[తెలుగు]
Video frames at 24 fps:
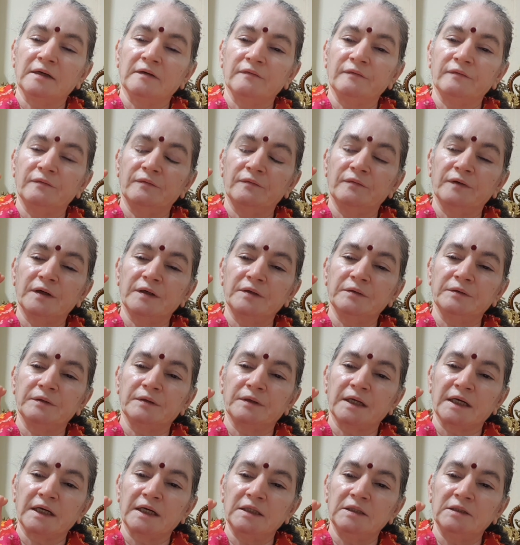ఎవ్వరూ
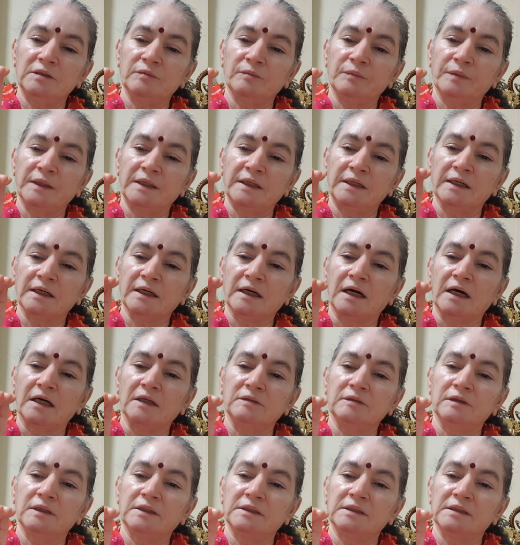రైతు బిడ్డ
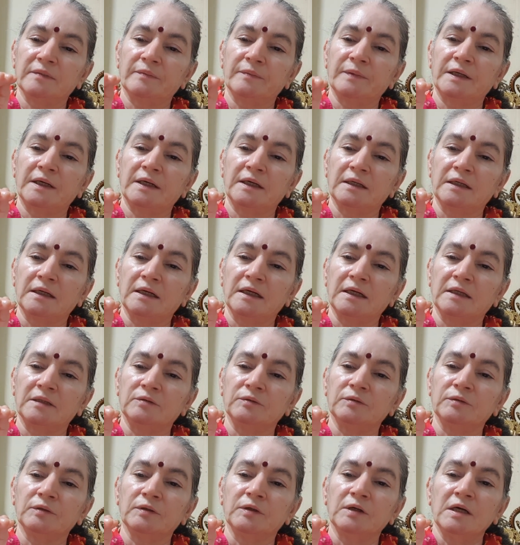కాదు అని చెప్పడానికి
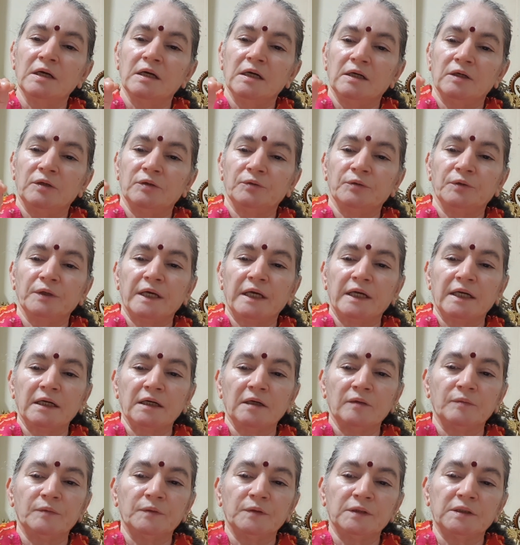లేదు నువ్వు
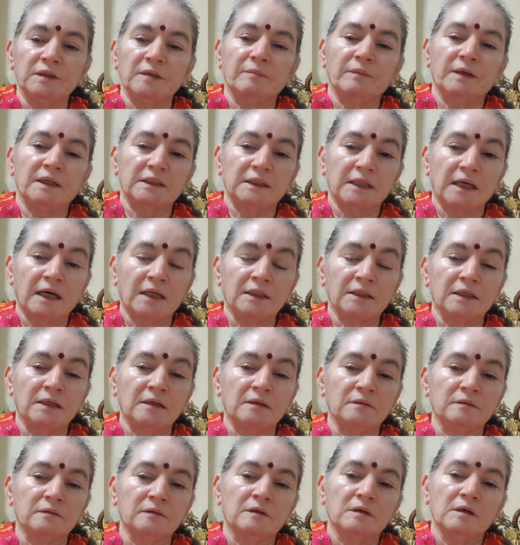వెనక్కిపోతే మా
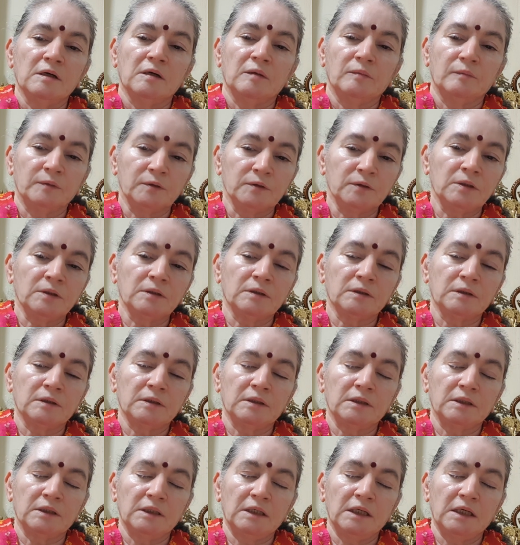తాతలు మూత
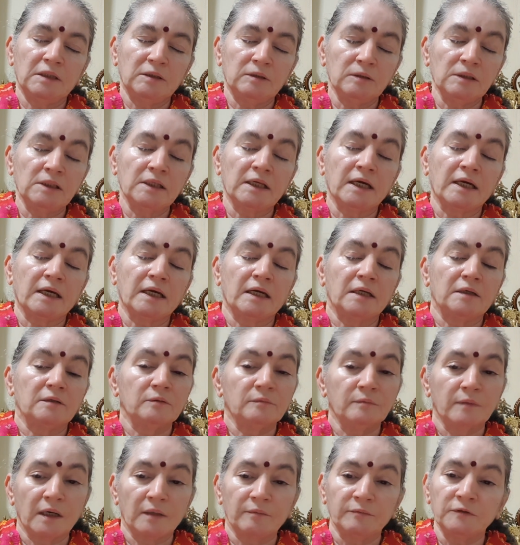నేతులు తాగారు
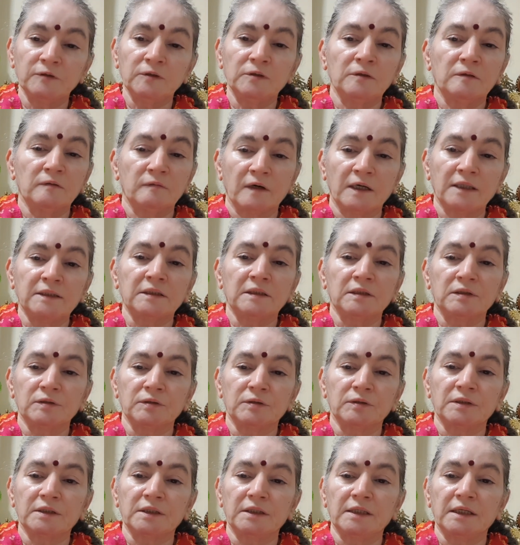మా మూతులు వాసన
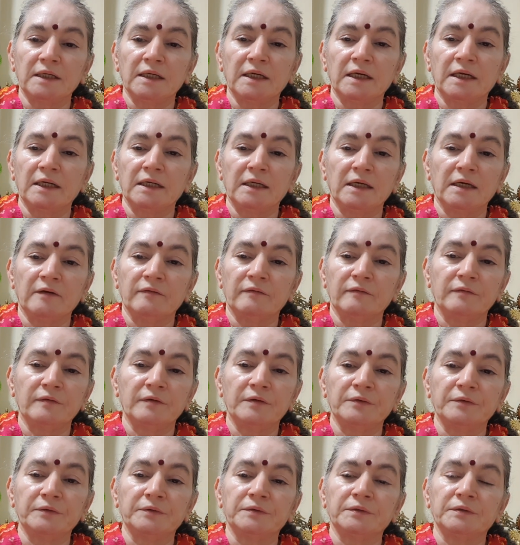చూడండి అని
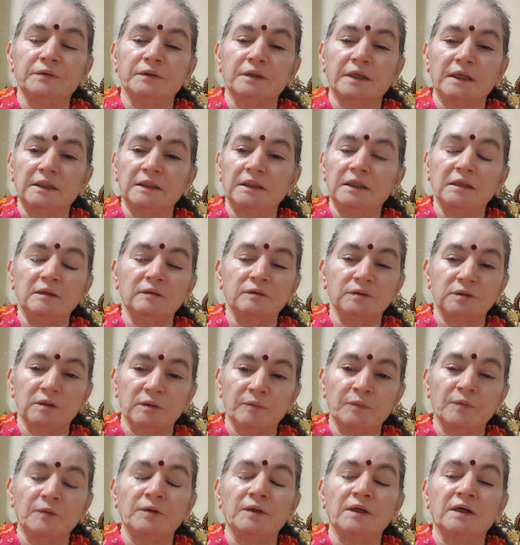ఎవ్వరూ అందరూ
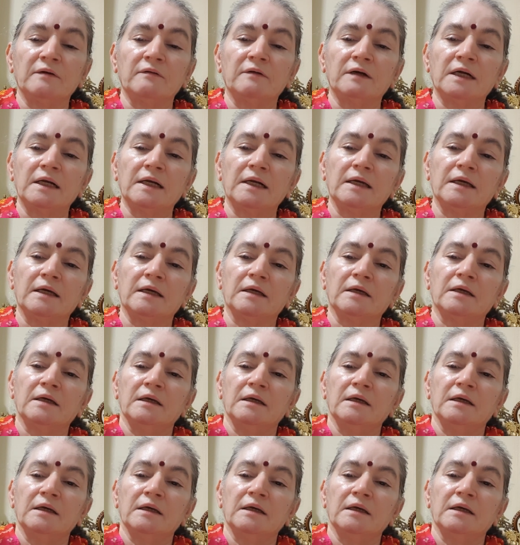వాళ్ళే